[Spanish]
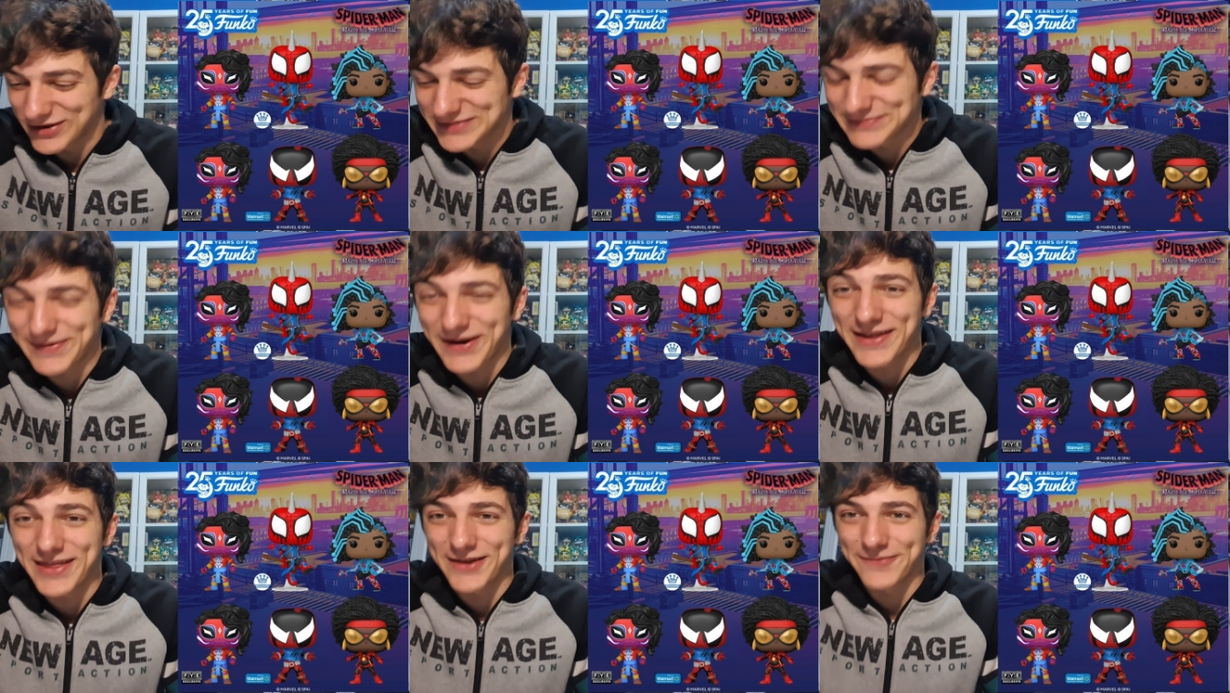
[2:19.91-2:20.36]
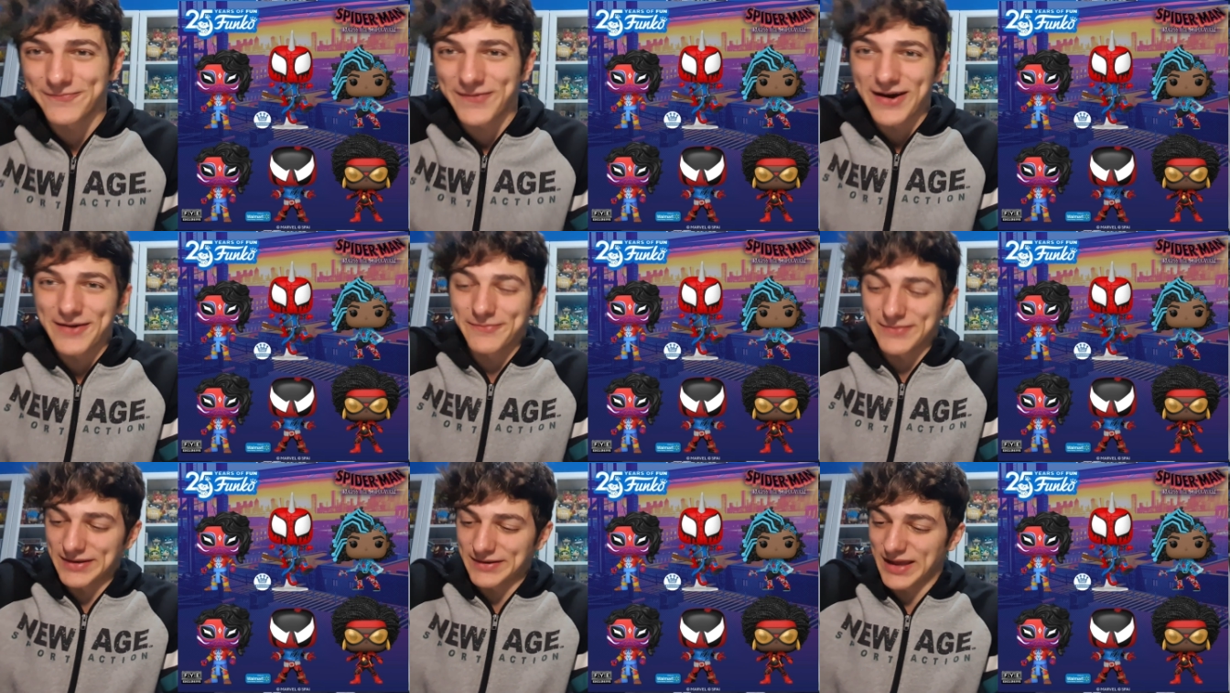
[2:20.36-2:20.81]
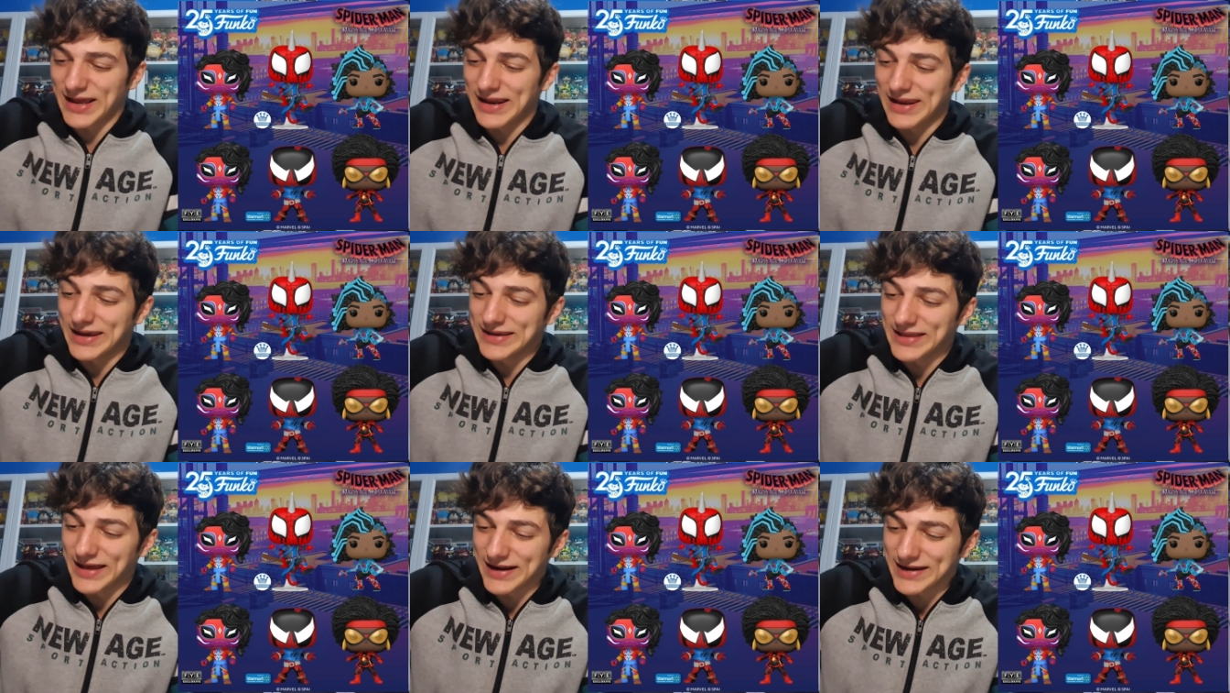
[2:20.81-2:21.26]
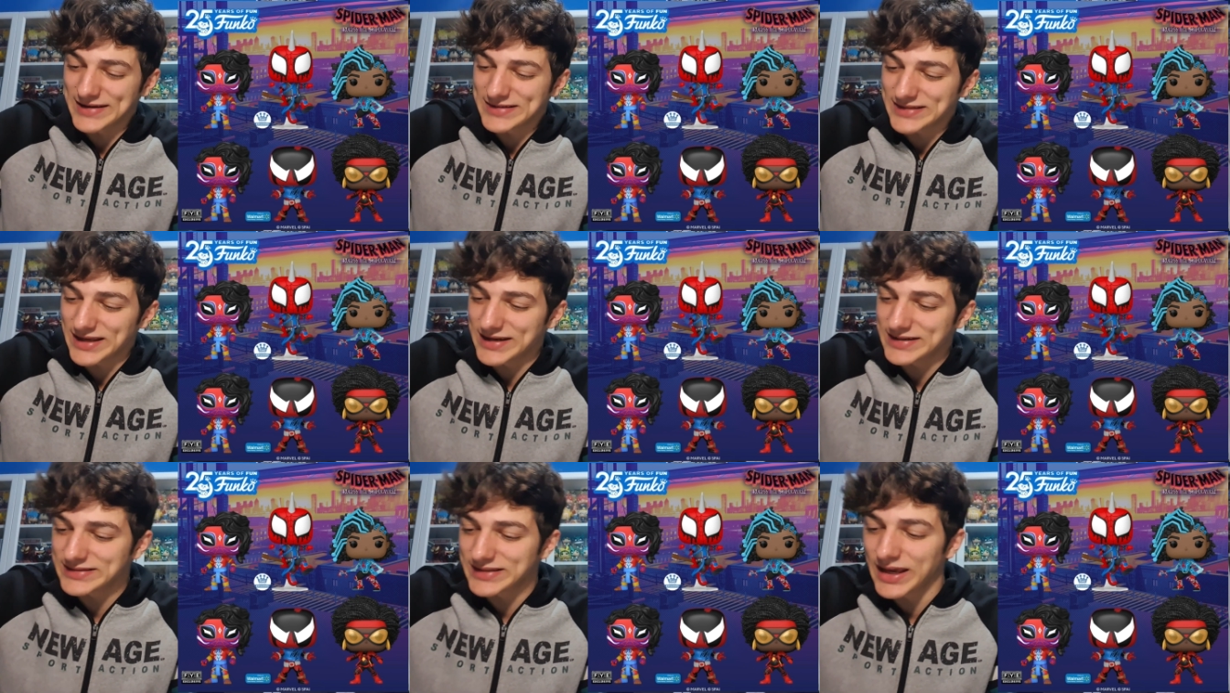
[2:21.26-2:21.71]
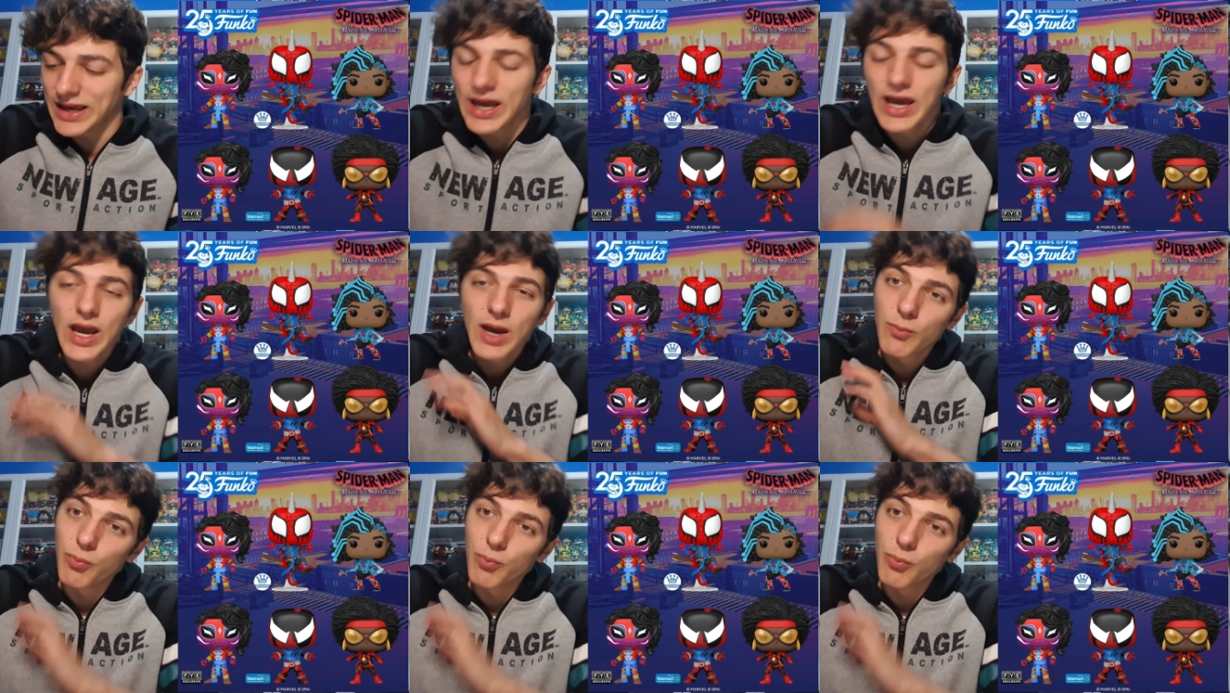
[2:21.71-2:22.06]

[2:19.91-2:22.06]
Spider-Punk, el guitarrista este,